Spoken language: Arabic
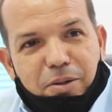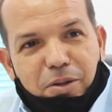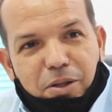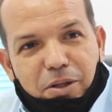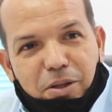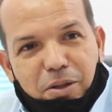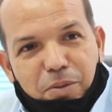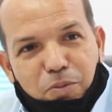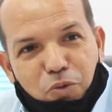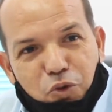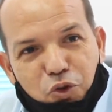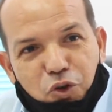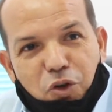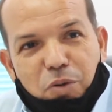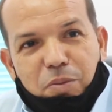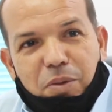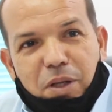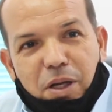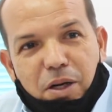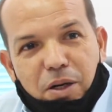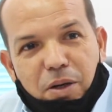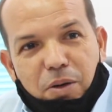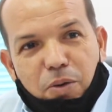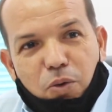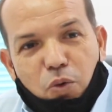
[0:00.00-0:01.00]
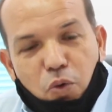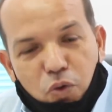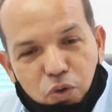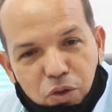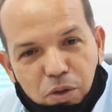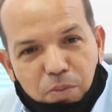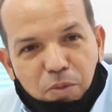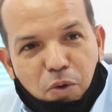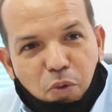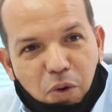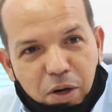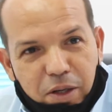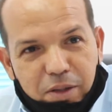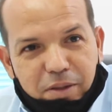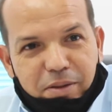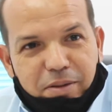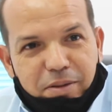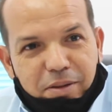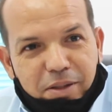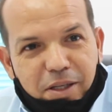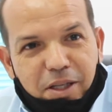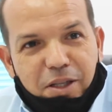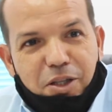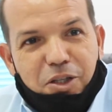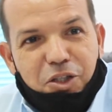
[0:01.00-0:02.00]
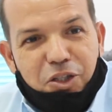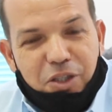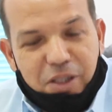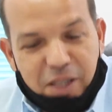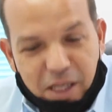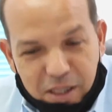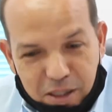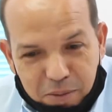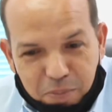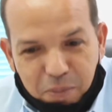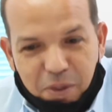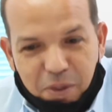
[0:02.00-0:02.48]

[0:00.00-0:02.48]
المشكل نتاع نقص الموارد زاد زاد